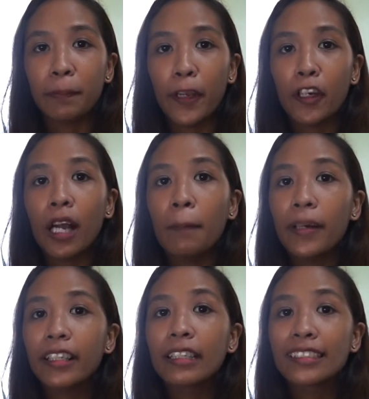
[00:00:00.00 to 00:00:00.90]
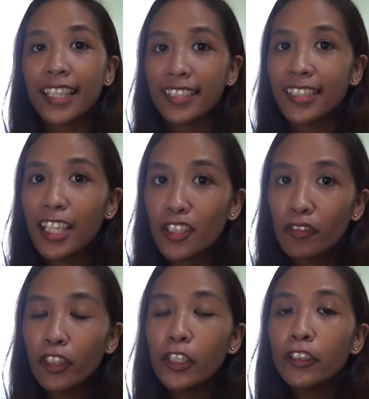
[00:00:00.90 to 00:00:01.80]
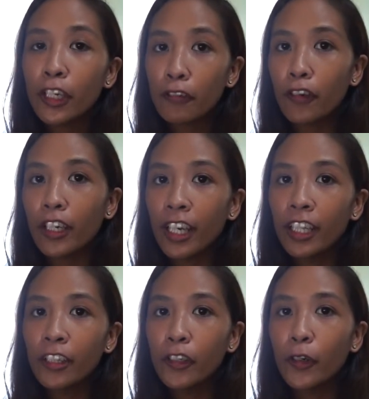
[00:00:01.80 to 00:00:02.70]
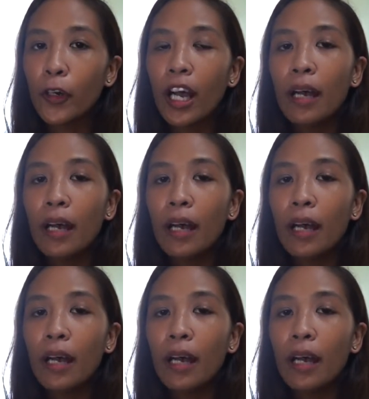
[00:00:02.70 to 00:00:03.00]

pero kapag successful yung referral nyo,